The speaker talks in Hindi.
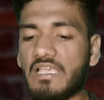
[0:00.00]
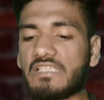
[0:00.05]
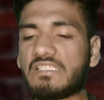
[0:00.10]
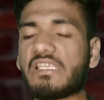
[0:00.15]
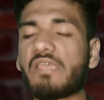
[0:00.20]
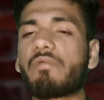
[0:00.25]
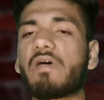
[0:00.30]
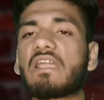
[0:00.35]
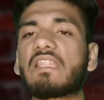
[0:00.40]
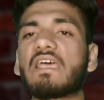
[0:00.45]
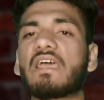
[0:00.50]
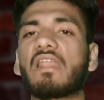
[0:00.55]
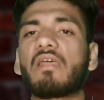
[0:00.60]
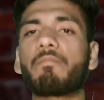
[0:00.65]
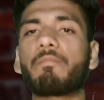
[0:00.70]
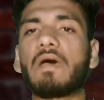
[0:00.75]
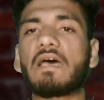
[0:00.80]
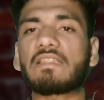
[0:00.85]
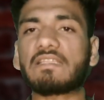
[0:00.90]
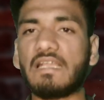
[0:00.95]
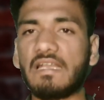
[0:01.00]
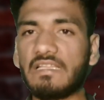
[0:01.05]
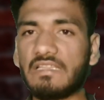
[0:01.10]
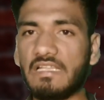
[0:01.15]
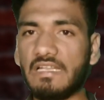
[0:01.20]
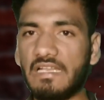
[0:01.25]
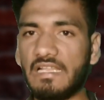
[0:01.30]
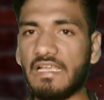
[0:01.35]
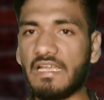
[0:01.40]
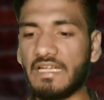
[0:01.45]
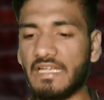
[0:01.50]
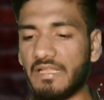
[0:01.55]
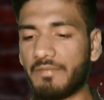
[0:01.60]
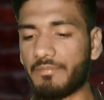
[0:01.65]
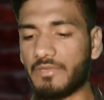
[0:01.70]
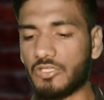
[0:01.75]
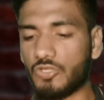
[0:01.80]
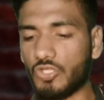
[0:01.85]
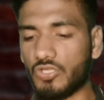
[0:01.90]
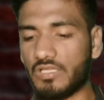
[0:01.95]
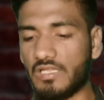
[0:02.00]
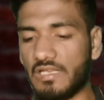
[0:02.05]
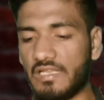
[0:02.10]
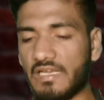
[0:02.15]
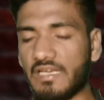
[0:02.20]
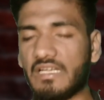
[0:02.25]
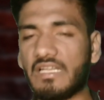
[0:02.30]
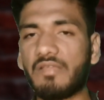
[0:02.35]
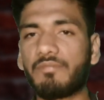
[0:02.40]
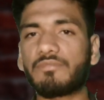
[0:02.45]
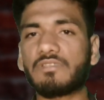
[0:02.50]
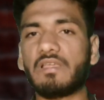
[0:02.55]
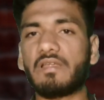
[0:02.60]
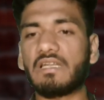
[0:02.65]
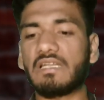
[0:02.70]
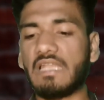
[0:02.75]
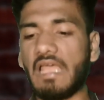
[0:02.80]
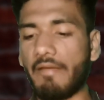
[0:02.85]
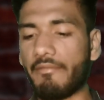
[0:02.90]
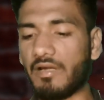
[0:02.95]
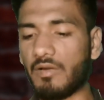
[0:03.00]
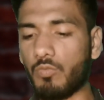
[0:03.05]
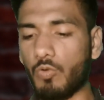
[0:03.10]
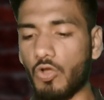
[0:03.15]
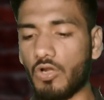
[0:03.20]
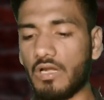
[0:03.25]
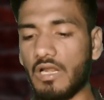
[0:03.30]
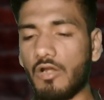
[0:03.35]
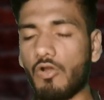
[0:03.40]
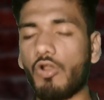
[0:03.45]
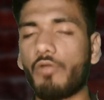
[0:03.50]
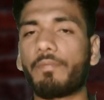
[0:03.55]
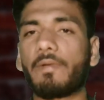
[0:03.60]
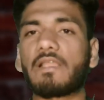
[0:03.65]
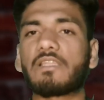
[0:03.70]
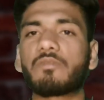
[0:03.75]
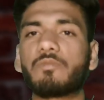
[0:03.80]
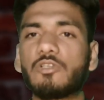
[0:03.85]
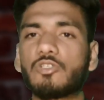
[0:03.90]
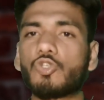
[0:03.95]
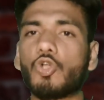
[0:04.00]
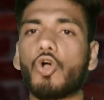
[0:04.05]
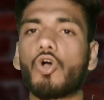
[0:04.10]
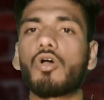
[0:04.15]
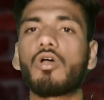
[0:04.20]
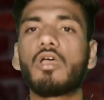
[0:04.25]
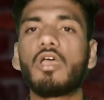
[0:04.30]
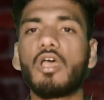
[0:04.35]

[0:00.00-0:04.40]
इसके बाद अगर हम बात करें दिल्ली की टीम की तो दिल्ली की टीम से डेविड वार्नर और पृथ्वी शॉ